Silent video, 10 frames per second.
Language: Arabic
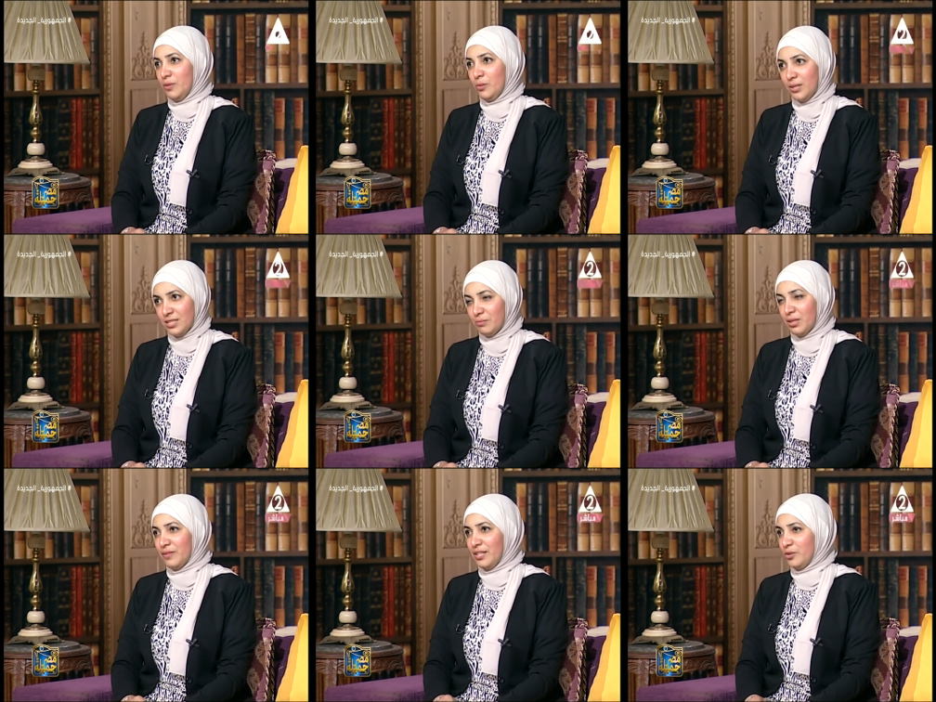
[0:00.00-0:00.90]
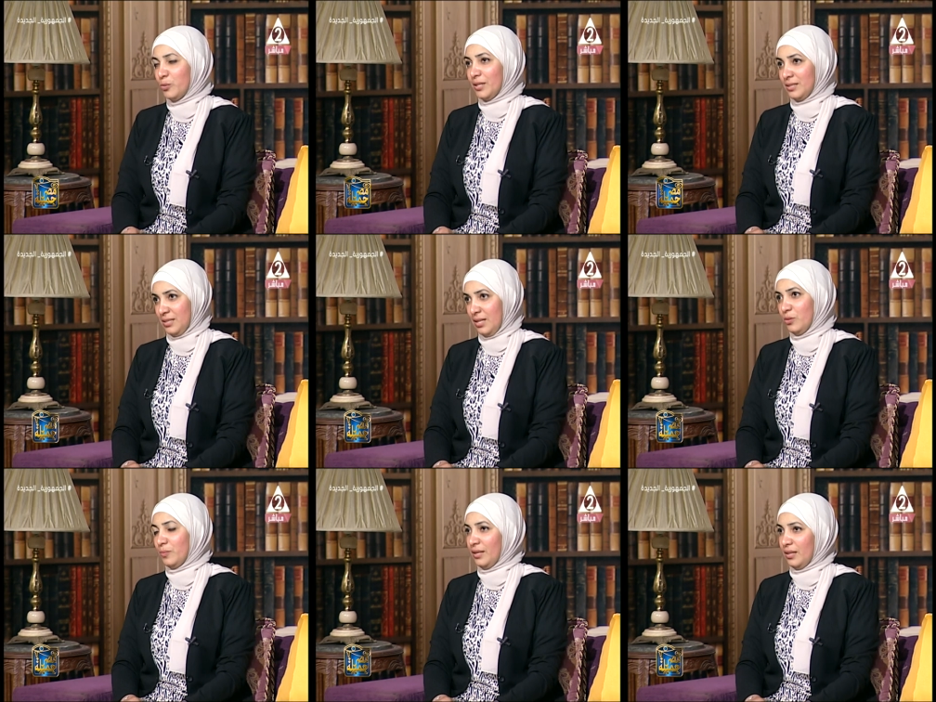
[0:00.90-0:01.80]
مليون نسمه في الهند
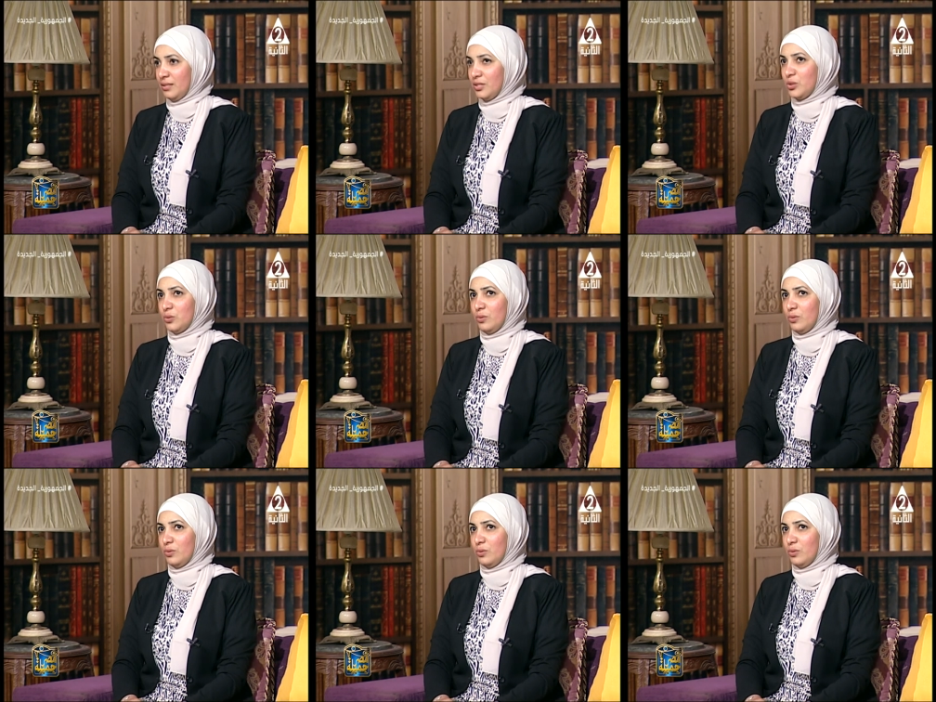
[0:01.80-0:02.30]
وباكستان وبنجلاديش